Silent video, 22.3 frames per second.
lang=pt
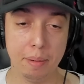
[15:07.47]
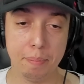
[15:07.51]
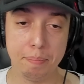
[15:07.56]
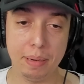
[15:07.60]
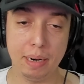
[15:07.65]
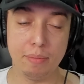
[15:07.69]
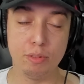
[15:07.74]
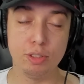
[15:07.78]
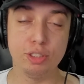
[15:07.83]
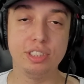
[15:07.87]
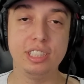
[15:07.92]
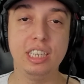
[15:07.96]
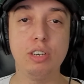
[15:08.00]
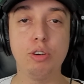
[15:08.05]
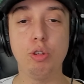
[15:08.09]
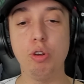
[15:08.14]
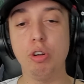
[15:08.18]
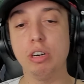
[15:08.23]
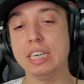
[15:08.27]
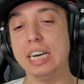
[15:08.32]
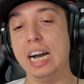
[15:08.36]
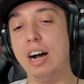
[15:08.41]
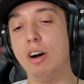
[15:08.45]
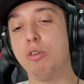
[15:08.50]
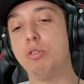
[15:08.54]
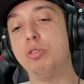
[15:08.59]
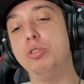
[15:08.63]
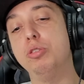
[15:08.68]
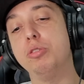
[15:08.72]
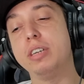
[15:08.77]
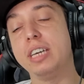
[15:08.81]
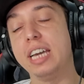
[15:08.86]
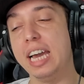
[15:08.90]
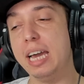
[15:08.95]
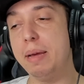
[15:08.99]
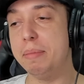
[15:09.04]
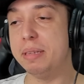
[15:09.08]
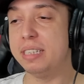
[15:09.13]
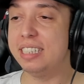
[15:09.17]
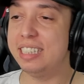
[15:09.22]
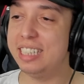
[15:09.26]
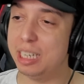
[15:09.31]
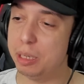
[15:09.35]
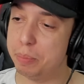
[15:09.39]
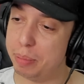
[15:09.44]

hum? pra você colocar algo no game, você tem que